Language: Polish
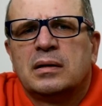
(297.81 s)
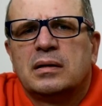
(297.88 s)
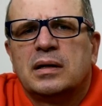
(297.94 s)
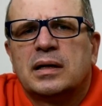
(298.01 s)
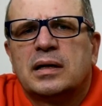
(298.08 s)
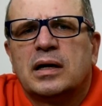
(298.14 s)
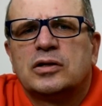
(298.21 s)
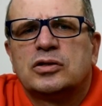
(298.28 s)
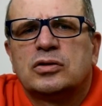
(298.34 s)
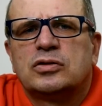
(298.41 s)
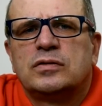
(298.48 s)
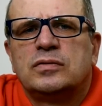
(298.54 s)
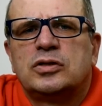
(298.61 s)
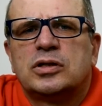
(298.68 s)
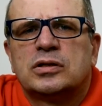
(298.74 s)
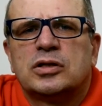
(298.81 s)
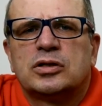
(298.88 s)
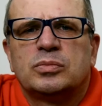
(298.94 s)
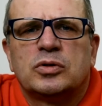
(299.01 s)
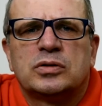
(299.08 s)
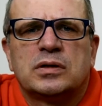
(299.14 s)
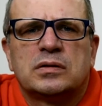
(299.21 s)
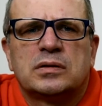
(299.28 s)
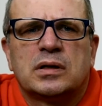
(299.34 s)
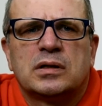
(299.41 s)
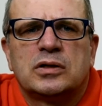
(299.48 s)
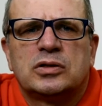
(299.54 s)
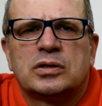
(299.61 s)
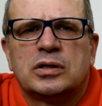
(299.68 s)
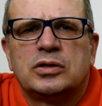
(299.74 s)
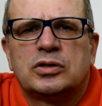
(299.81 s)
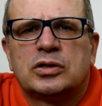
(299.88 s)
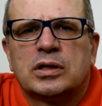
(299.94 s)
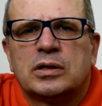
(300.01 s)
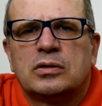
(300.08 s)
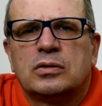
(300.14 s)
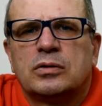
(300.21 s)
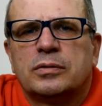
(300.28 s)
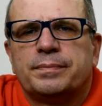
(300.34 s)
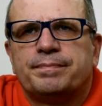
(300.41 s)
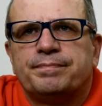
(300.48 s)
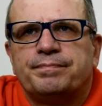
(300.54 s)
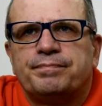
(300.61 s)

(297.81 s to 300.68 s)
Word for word: Lekarza oczywiście też można znaleźć tańszego.